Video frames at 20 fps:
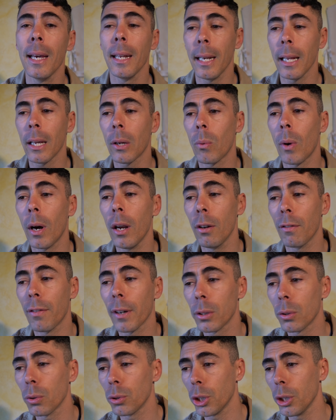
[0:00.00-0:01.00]
nel quale ho
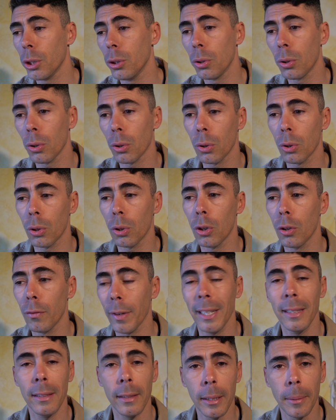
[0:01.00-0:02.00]
fatto
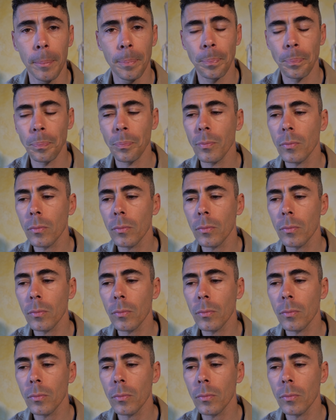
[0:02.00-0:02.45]
120